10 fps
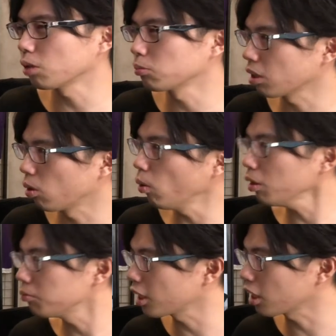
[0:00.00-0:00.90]
田もさ「
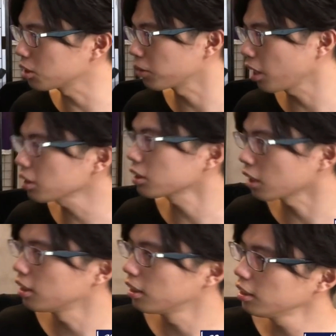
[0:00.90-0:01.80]
おい!」みたいな感じもなかった
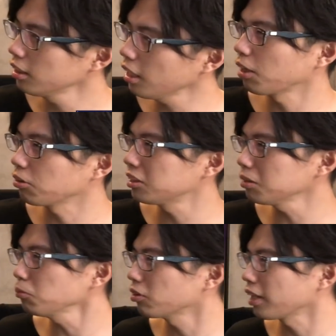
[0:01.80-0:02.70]
じゃん、うん、なんかあのい
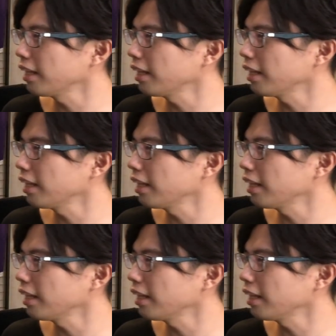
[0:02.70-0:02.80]
つもの